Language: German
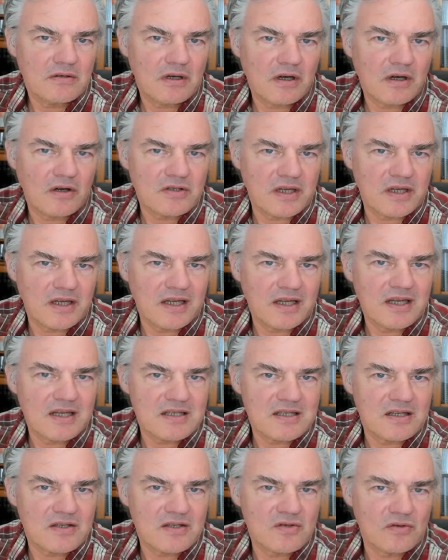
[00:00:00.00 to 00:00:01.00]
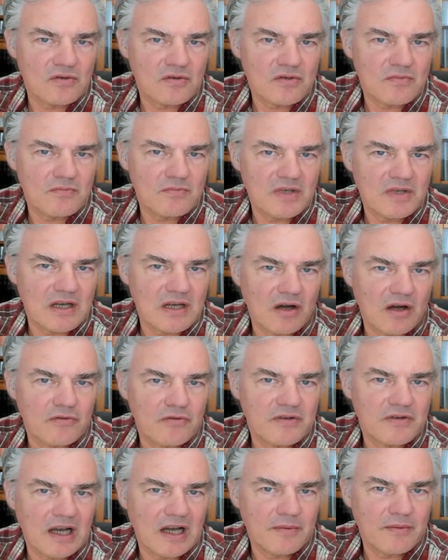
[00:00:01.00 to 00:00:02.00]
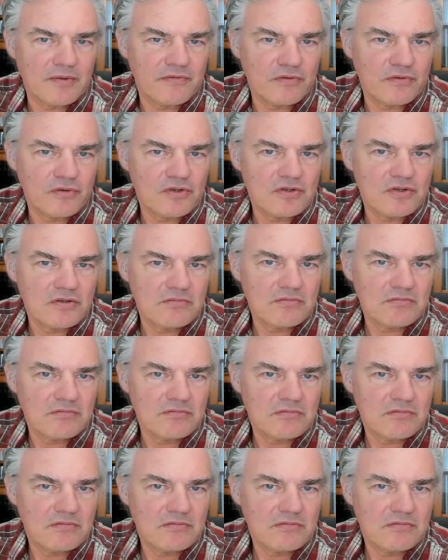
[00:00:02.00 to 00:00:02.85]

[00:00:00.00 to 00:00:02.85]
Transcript: Auseinandersetzung mit der Aufgabe wünschen,